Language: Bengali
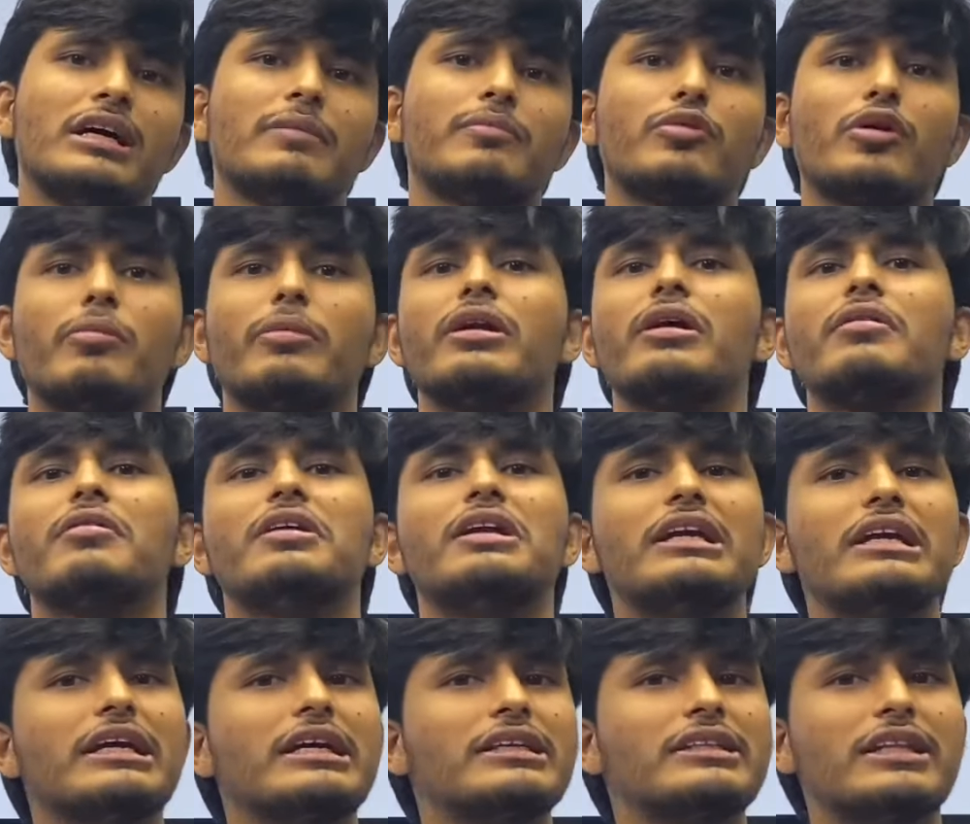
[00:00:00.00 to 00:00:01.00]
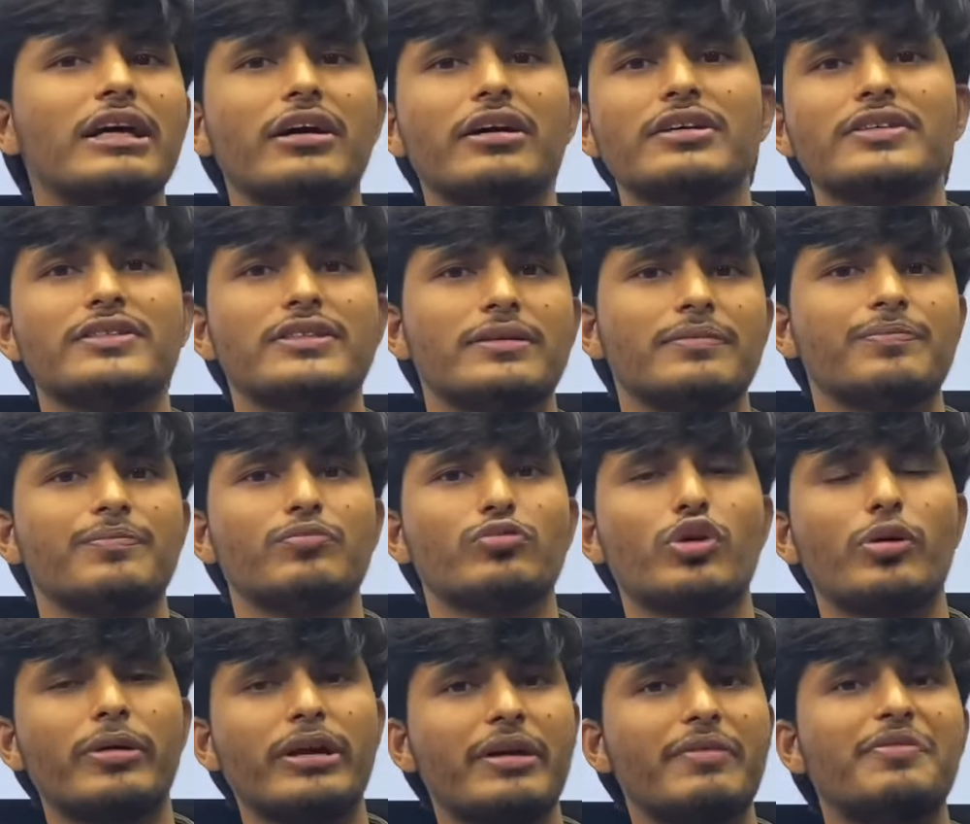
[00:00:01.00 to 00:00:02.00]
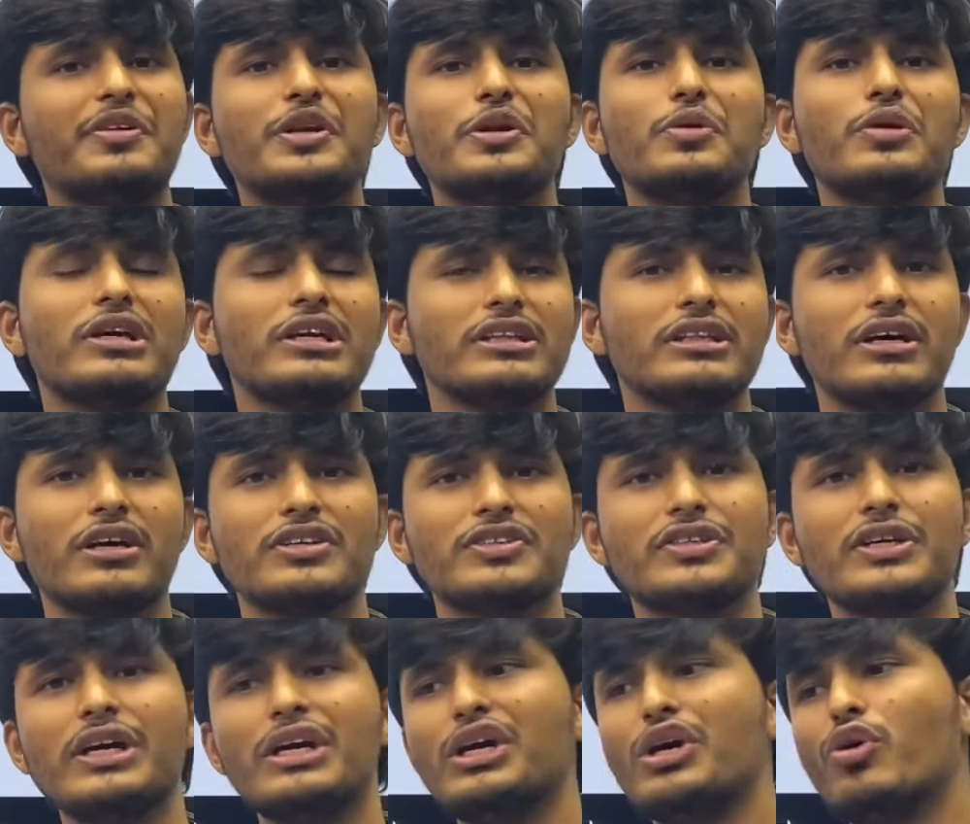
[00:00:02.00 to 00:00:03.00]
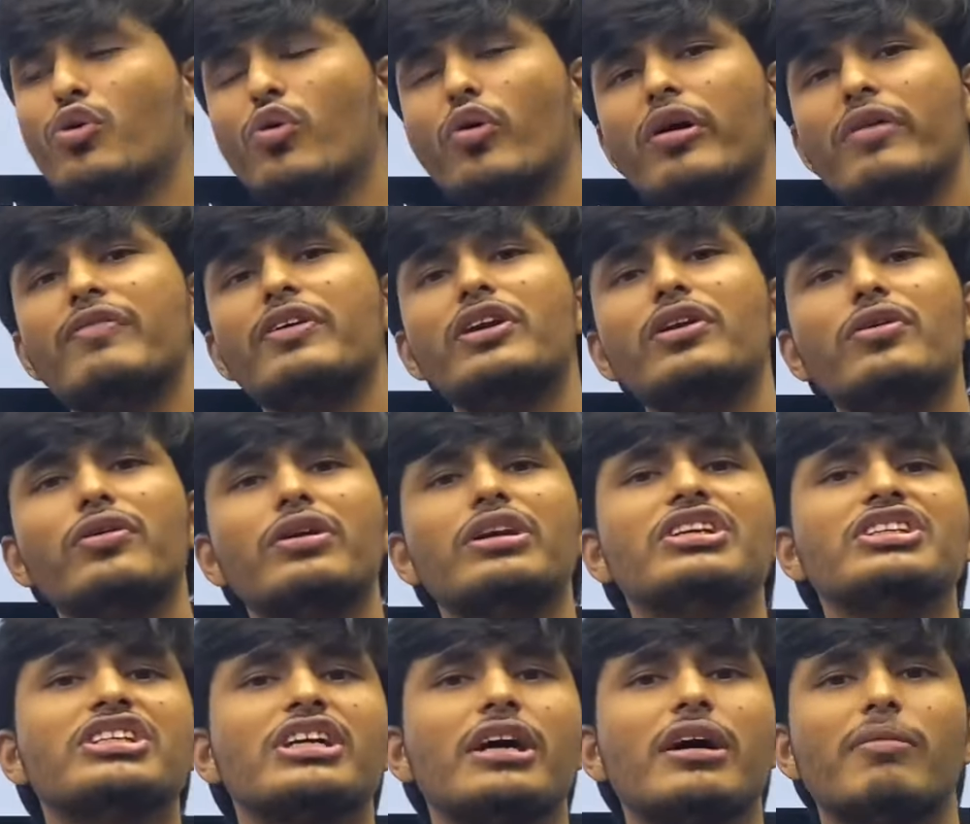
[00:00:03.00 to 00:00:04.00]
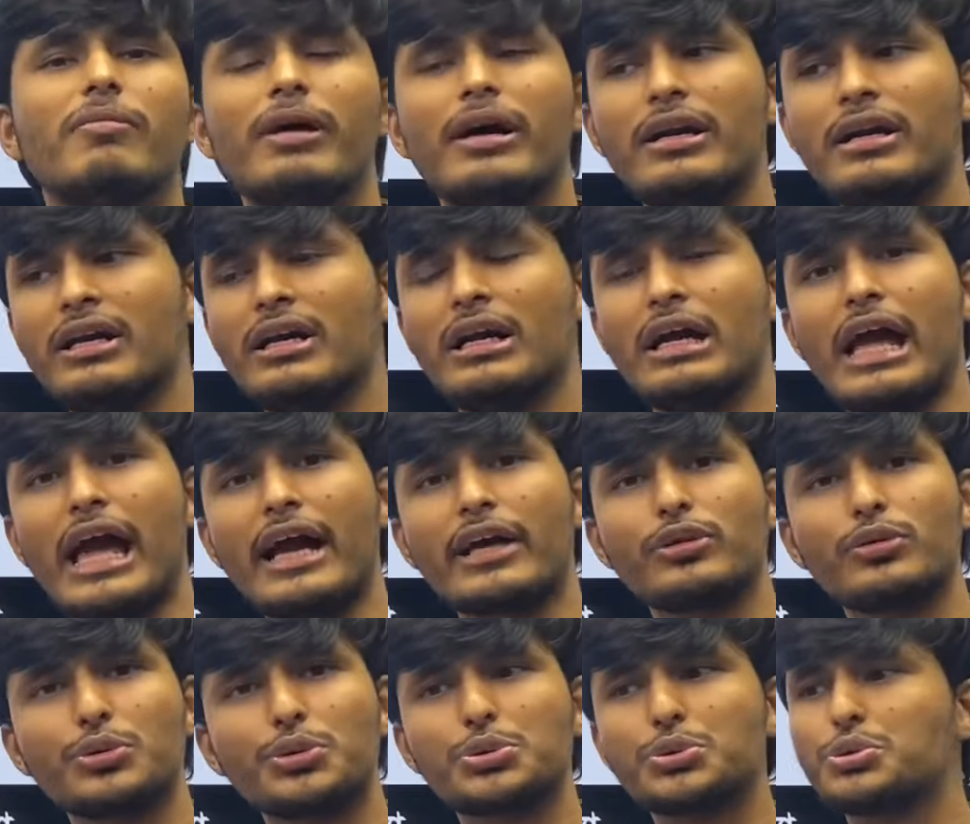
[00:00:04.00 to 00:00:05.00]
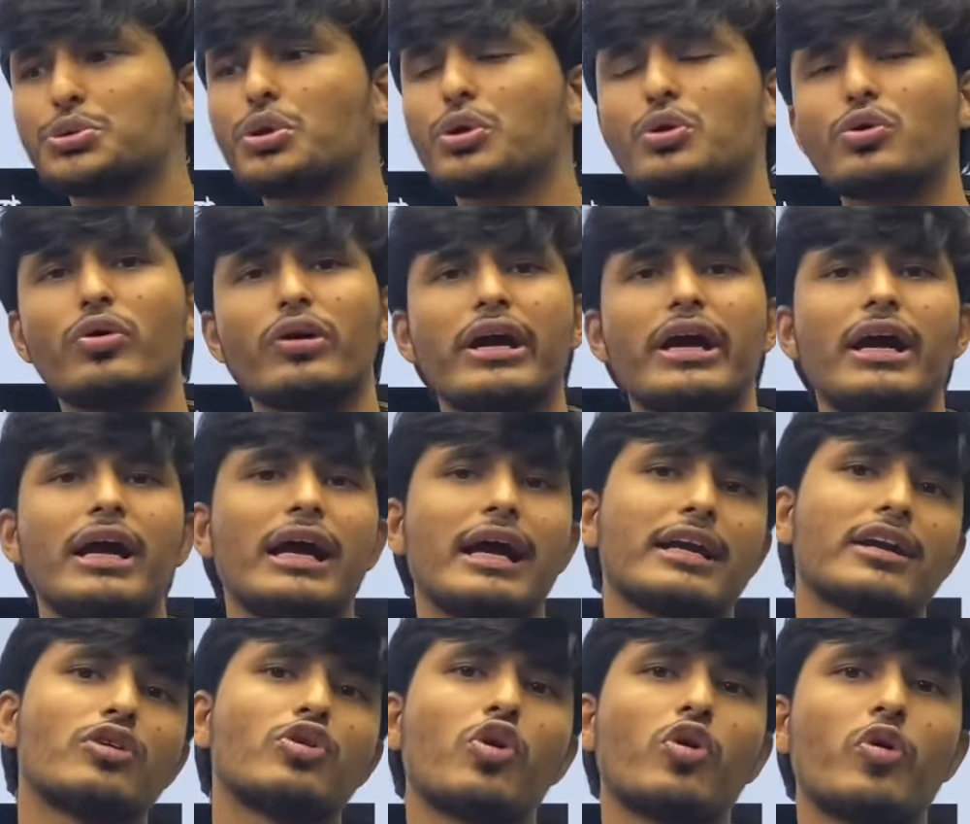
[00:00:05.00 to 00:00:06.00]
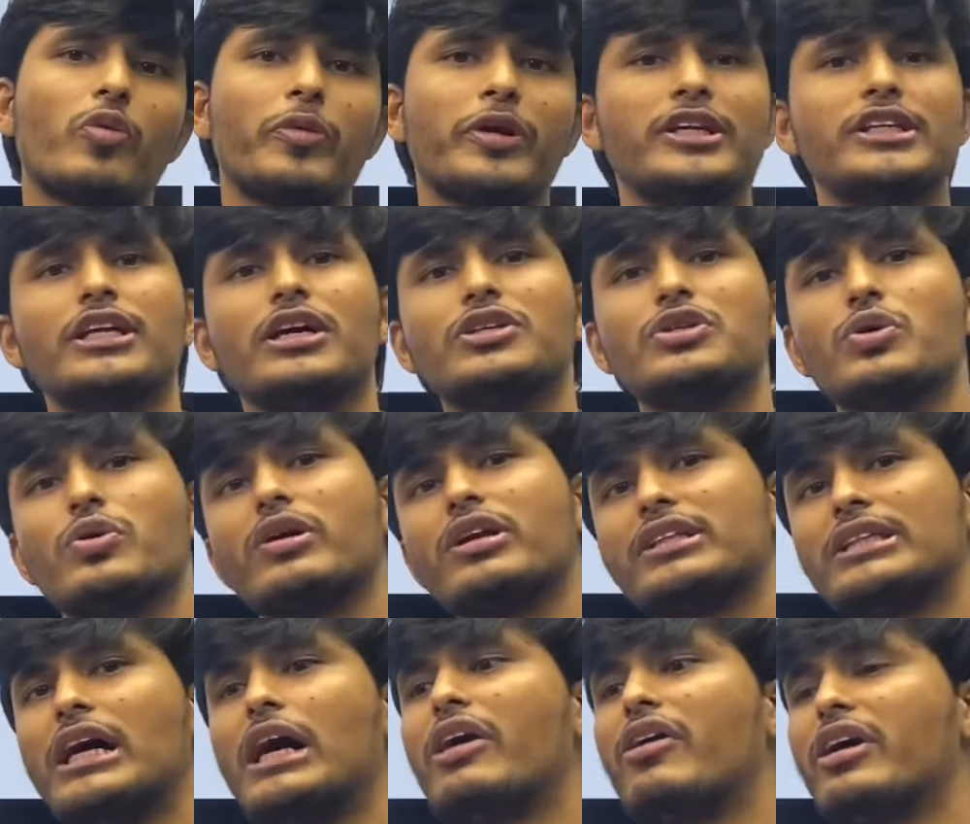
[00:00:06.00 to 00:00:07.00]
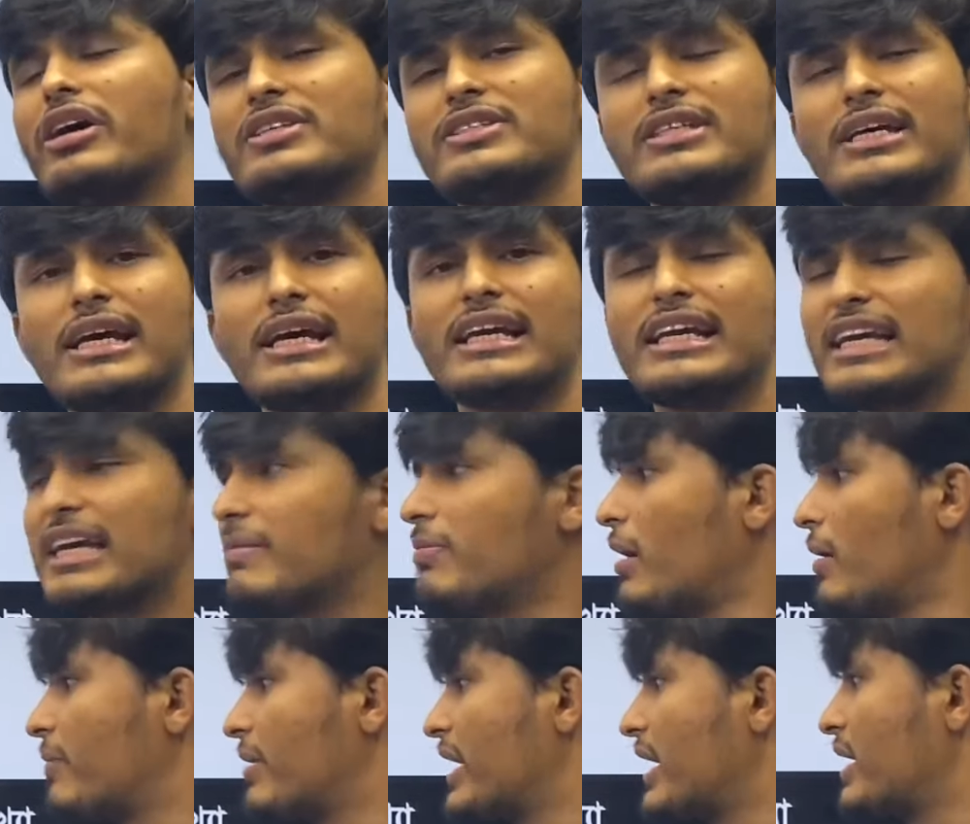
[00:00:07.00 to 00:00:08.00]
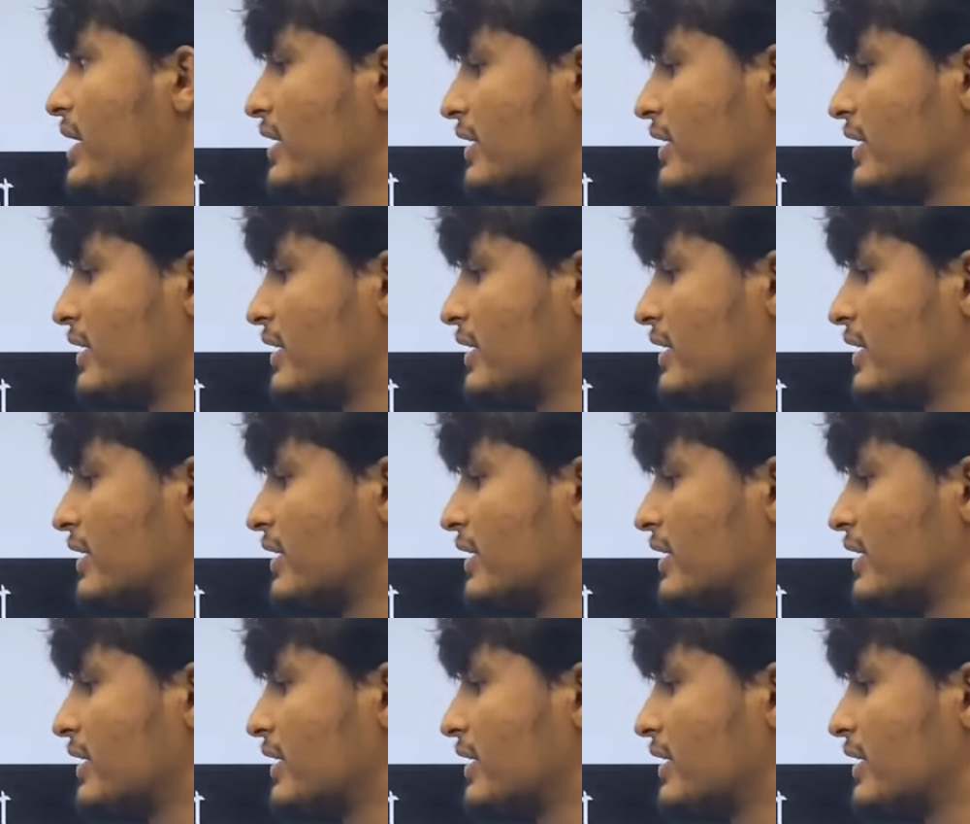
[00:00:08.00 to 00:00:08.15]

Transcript: প্রমাণের লিঙ্ক দেওয়া আছে প্রমাণের ভিডিও লিঙ্ক দেওয়া আছে ওই ভিডিওর নিচে আবার একদম সুন্দর করে একটা ডকুমেন্ট দেওয়া আছে ওখানে দেওয়া আছে কিভাবে